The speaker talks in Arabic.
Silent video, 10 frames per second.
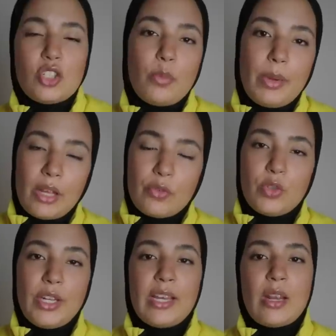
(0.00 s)
حتى هما
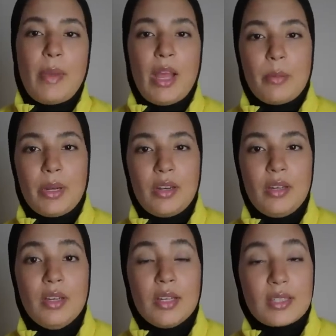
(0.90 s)
يعرفوني انا مع من
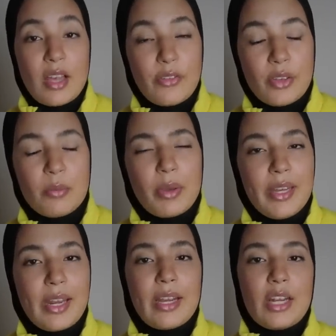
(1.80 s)
صافي
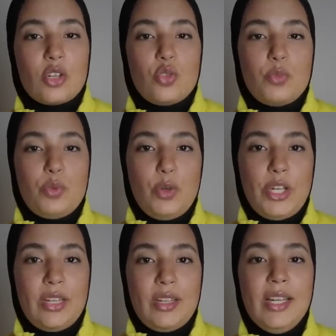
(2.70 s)
بقينا كنخرجوا
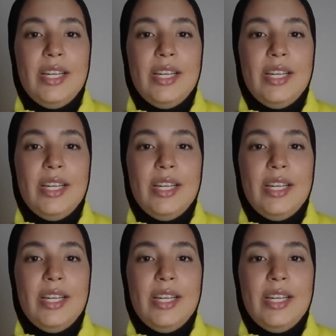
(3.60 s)
مجموعين